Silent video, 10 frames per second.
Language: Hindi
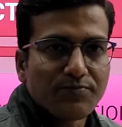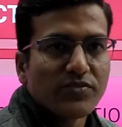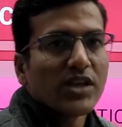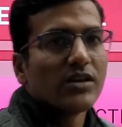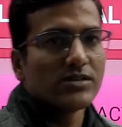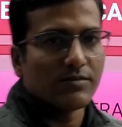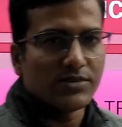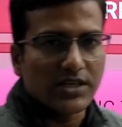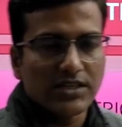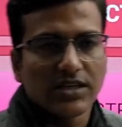ठीक
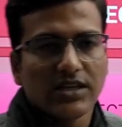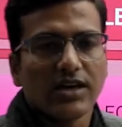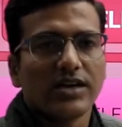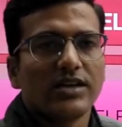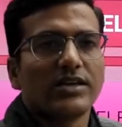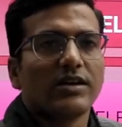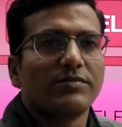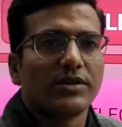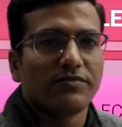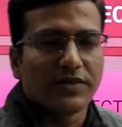सब्जेक्ट के रिगार्डिंग
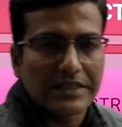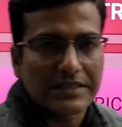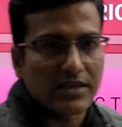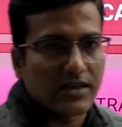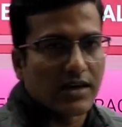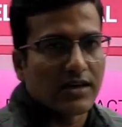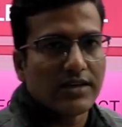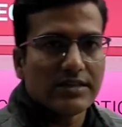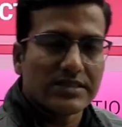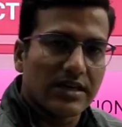या फिर फीस के
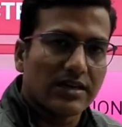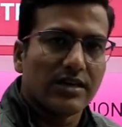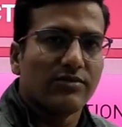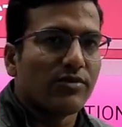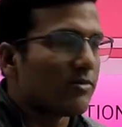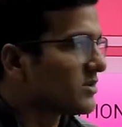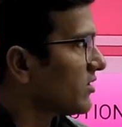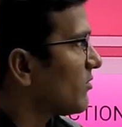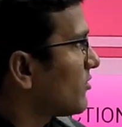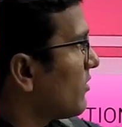रिगार्डिंग सारा
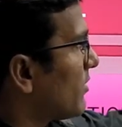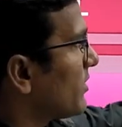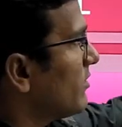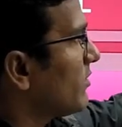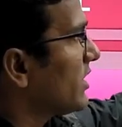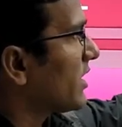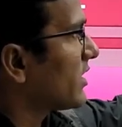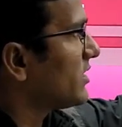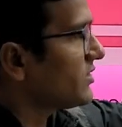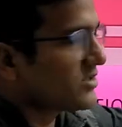इन्फॉर्मेशन आपको वहाँ पे मिल
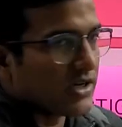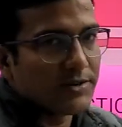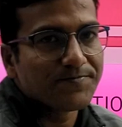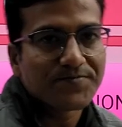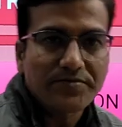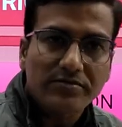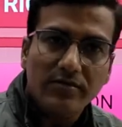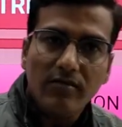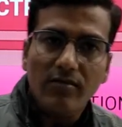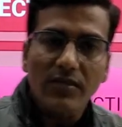जाएगा चलिए
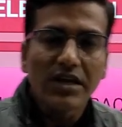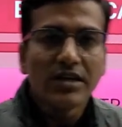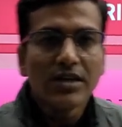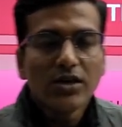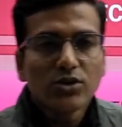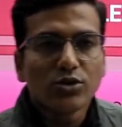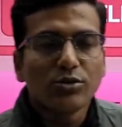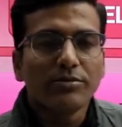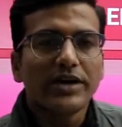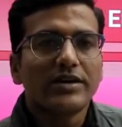
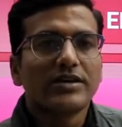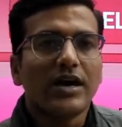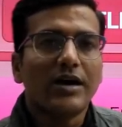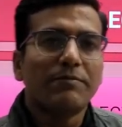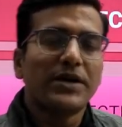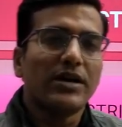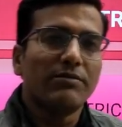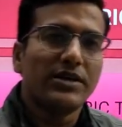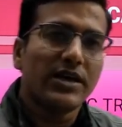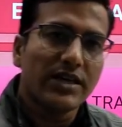तो मैं यहाँ पे
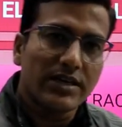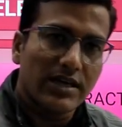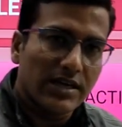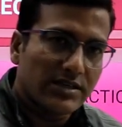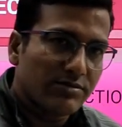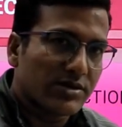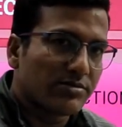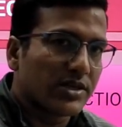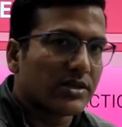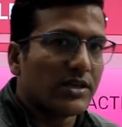अभी एक इलेक्टिव
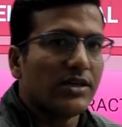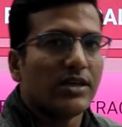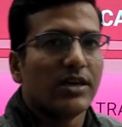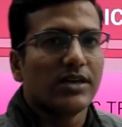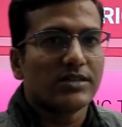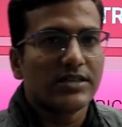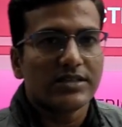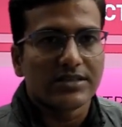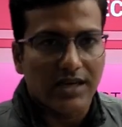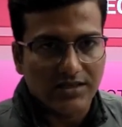सब्जेक्ट है
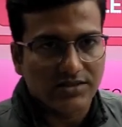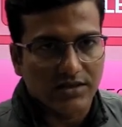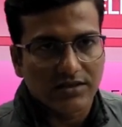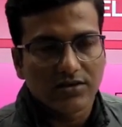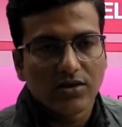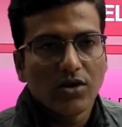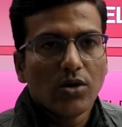इलेक्ट्रिक ट्रैक्शन